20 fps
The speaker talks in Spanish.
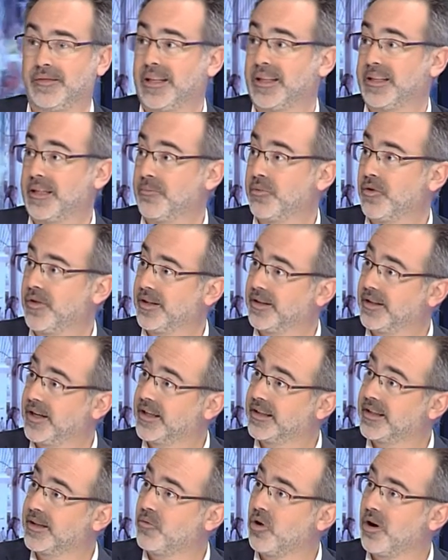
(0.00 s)
tipo de este que
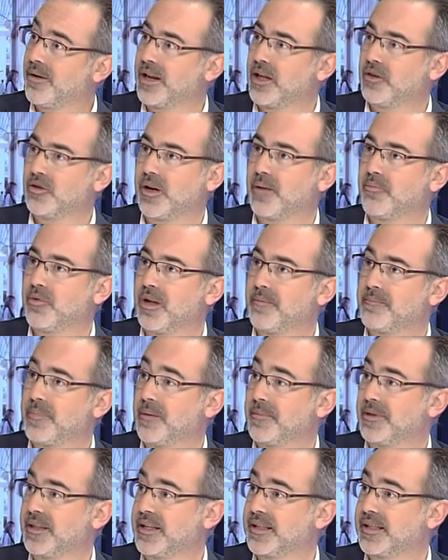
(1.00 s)
estamos hablando, que pueden
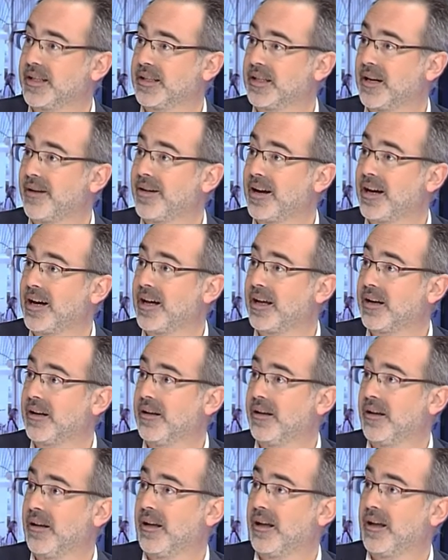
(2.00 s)
permitirse trabajar
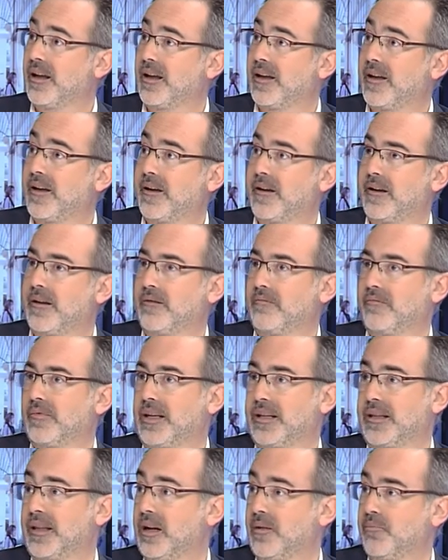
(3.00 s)
eh,
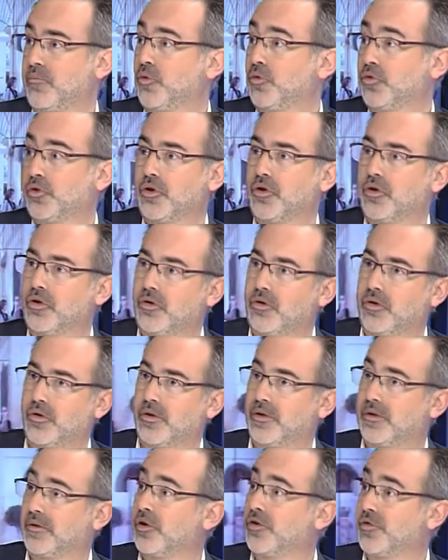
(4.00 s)
desde el punto
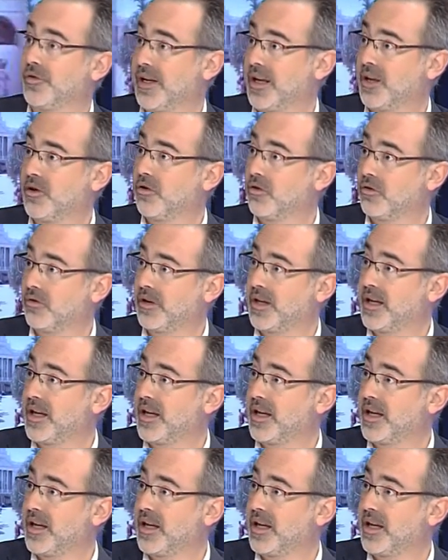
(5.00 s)
donde ellos mm.